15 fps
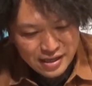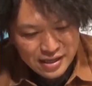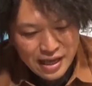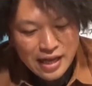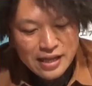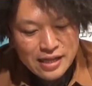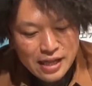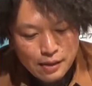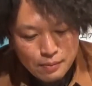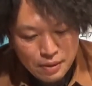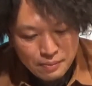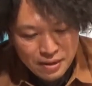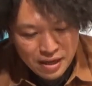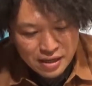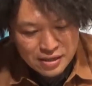立った
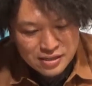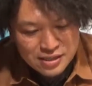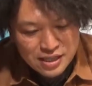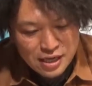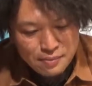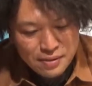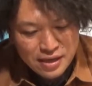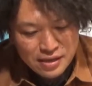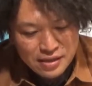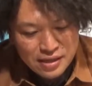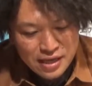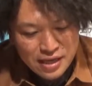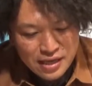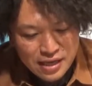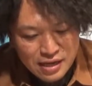まま捕まっ
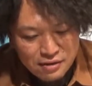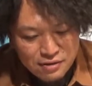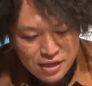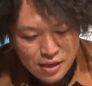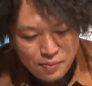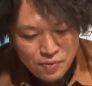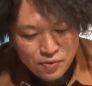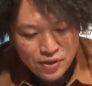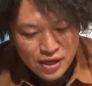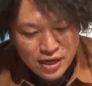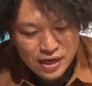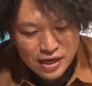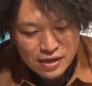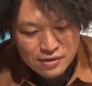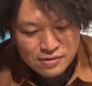ていなくても寝
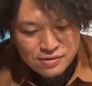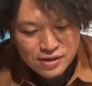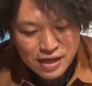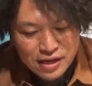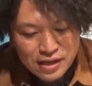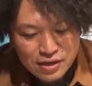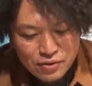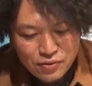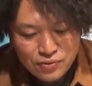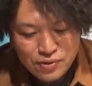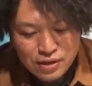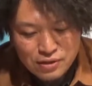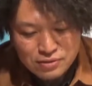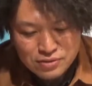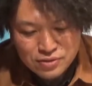られるくらいに混ん
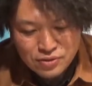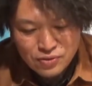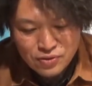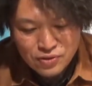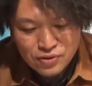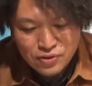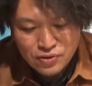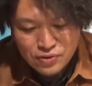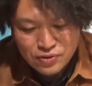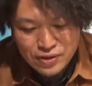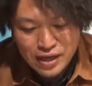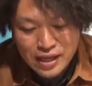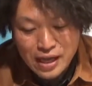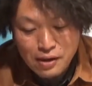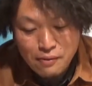でる状況の
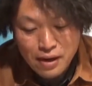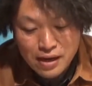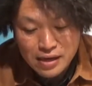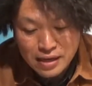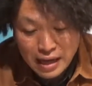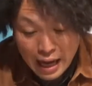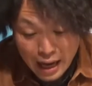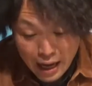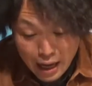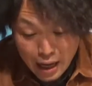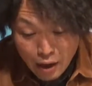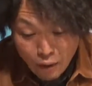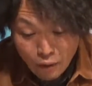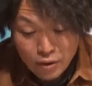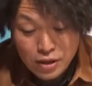7割が
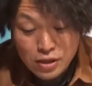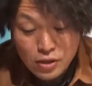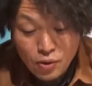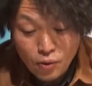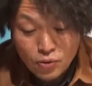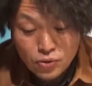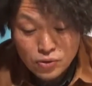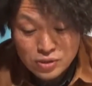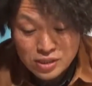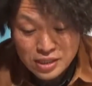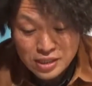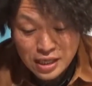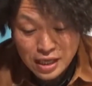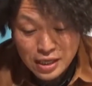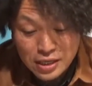降りようとし
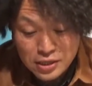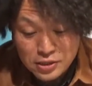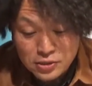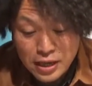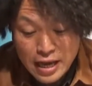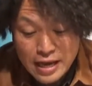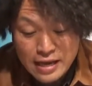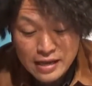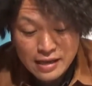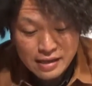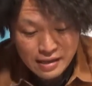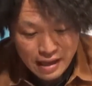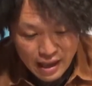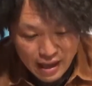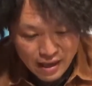ている駅
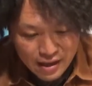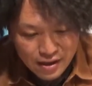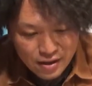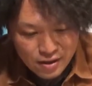で